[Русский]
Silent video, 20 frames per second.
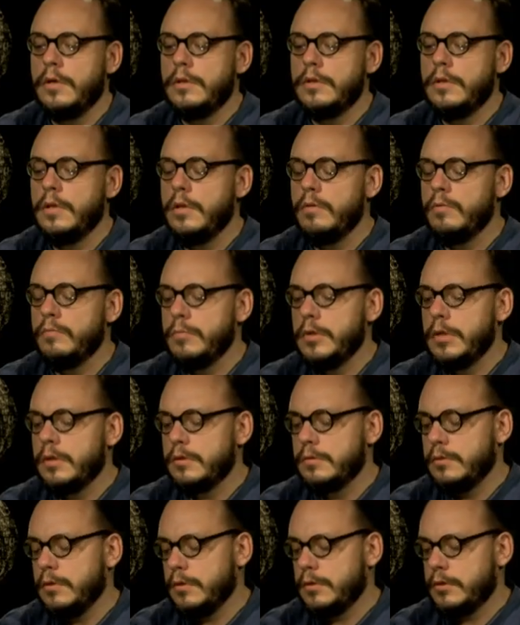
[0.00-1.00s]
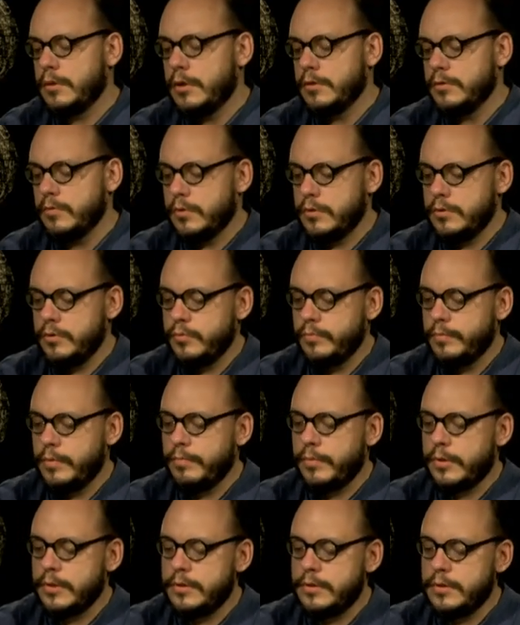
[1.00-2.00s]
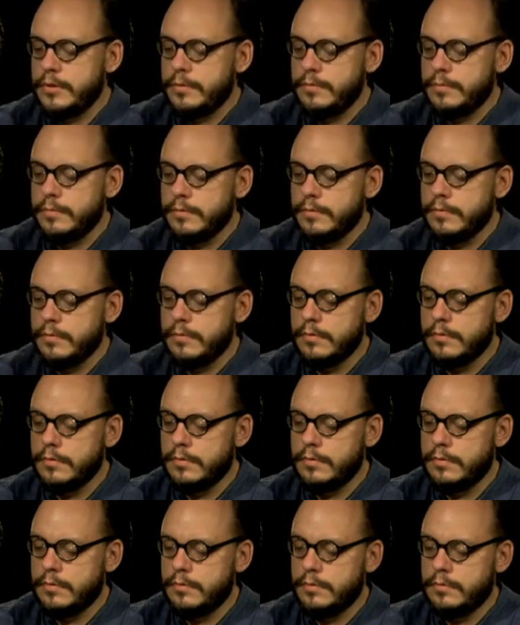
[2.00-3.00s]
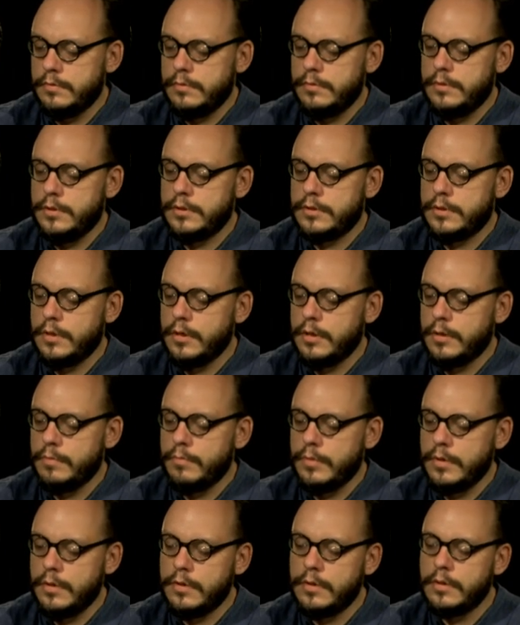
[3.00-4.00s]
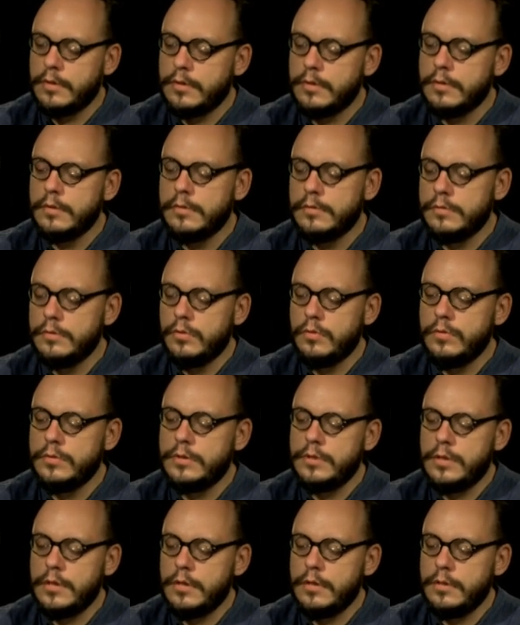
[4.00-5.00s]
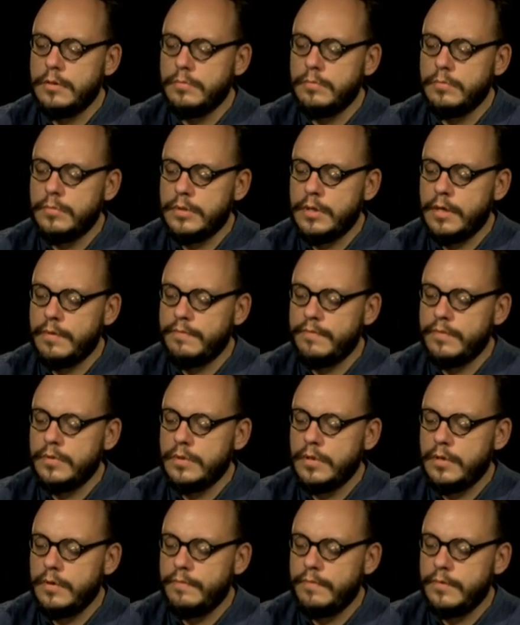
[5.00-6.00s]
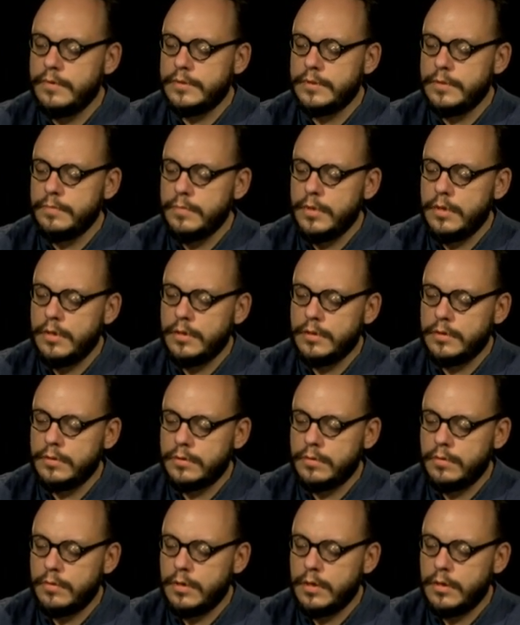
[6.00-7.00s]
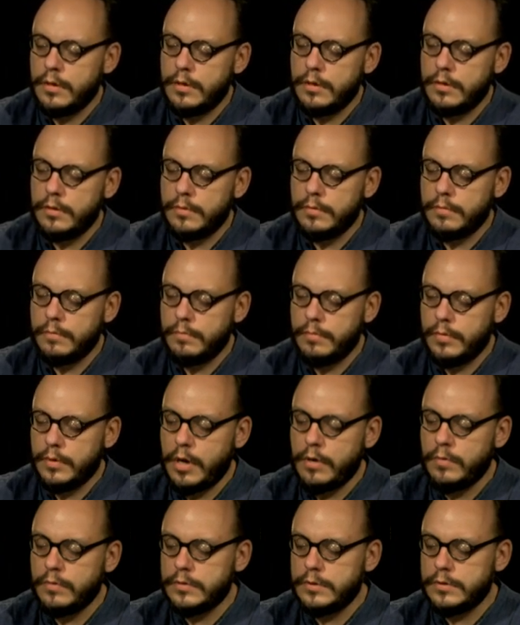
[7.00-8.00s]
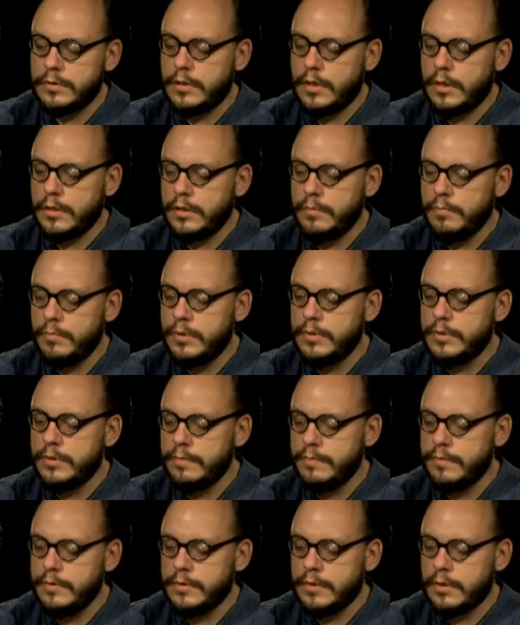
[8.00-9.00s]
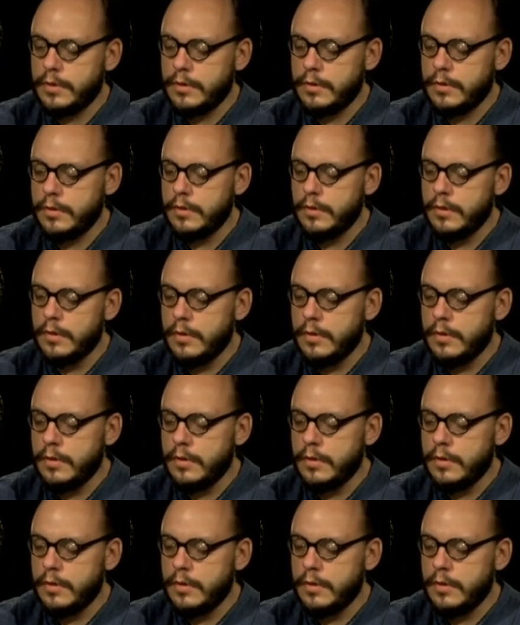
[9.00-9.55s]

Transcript: Андрей, у меня и сразу хочу попросить, э, несколько моих друзей меня обвинили в лицемерии, что я по какой-то странной большевистской